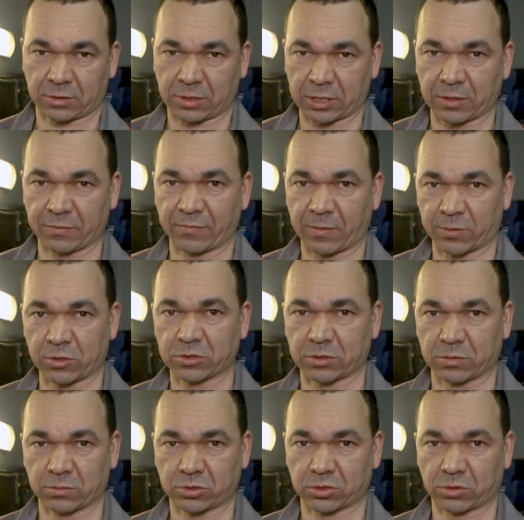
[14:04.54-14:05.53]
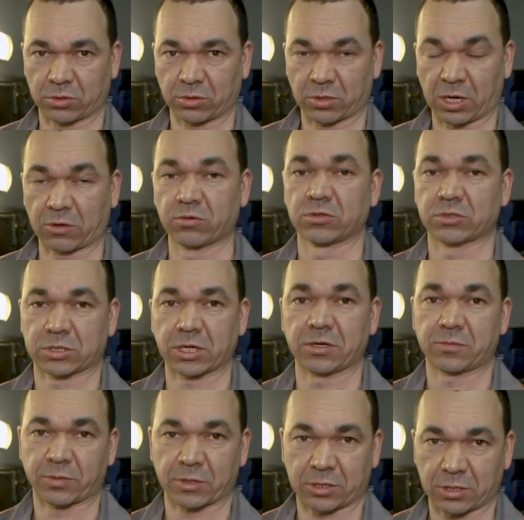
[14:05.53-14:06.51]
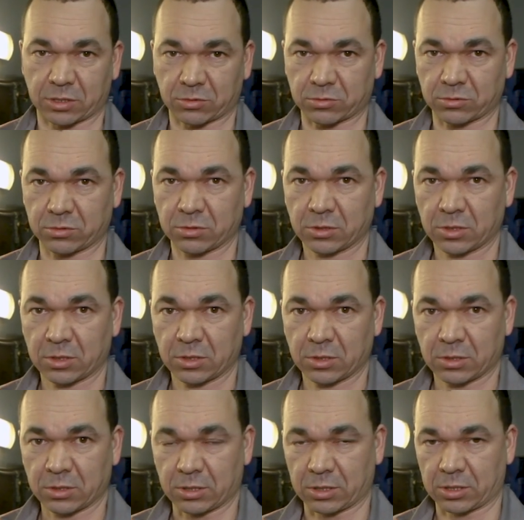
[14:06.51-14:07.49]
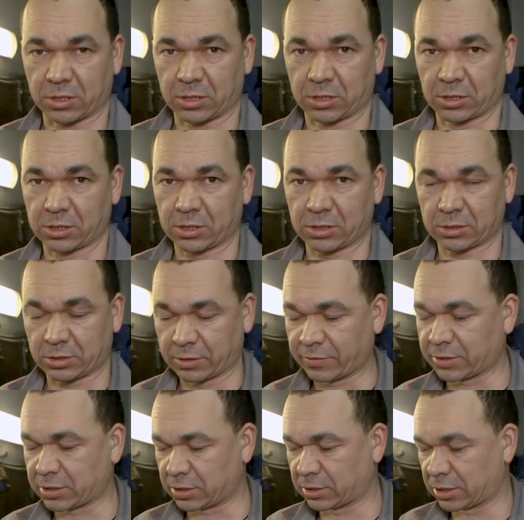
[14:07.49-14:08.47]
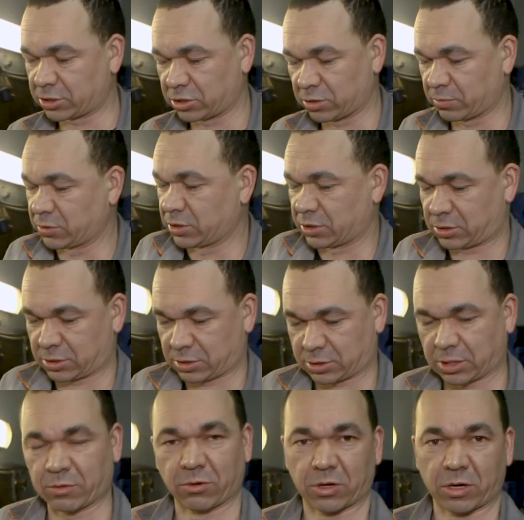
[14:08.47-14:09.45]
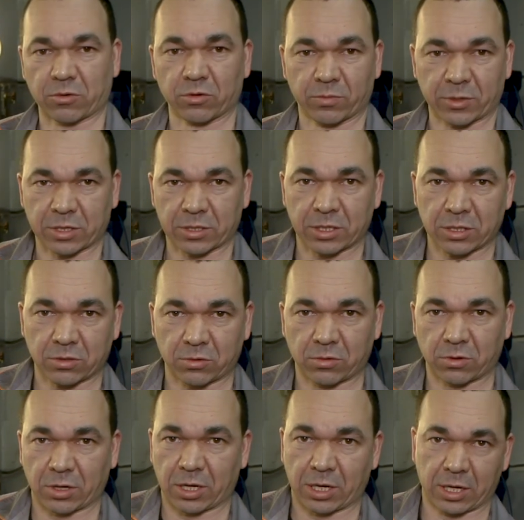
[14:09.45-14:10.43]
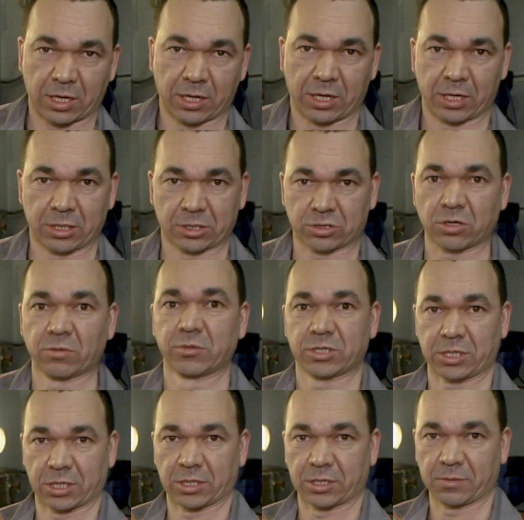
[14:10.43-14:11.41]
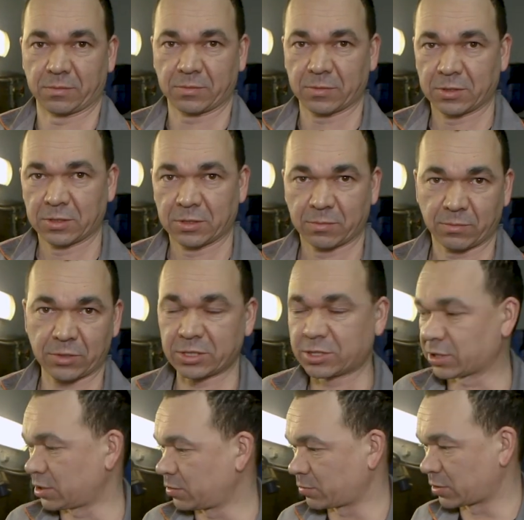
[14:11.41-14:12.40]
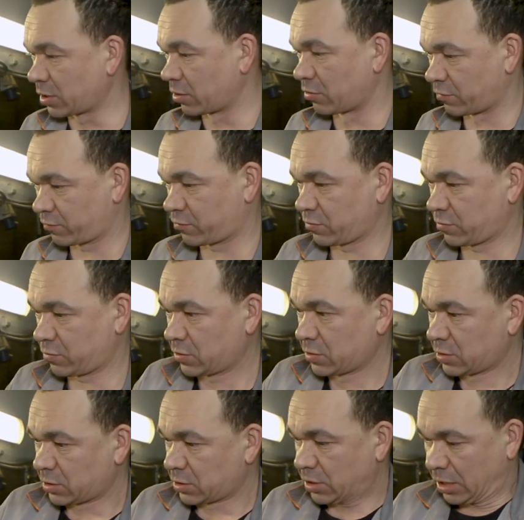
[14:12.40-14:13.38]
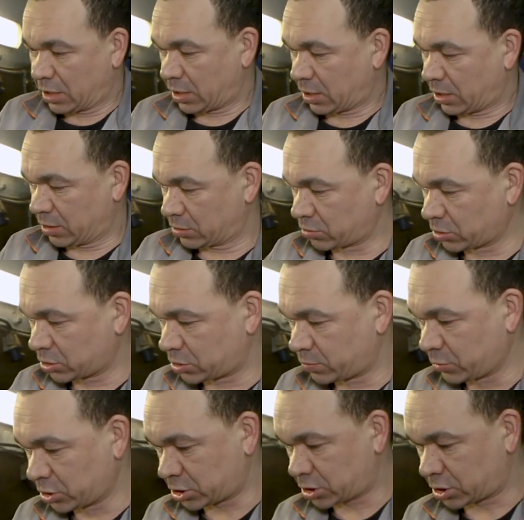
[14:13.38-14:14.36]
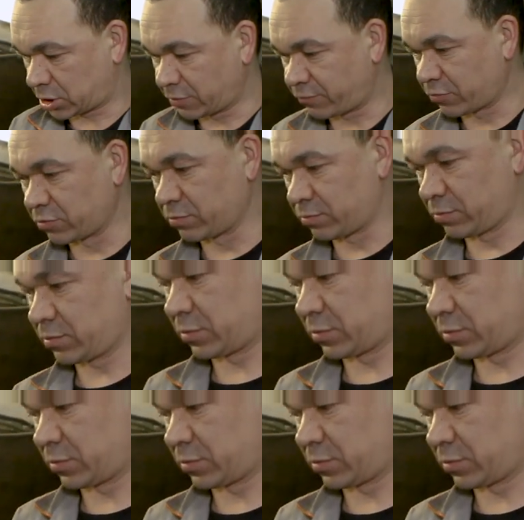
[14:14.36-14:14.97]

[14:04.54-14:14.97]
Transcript: таким вопросом, что какую ставить прокладку. Э, давайте начнем не с того, какую прокладку, а что мы делаем. Мы делаем головку. Э, то есть мы шлифуем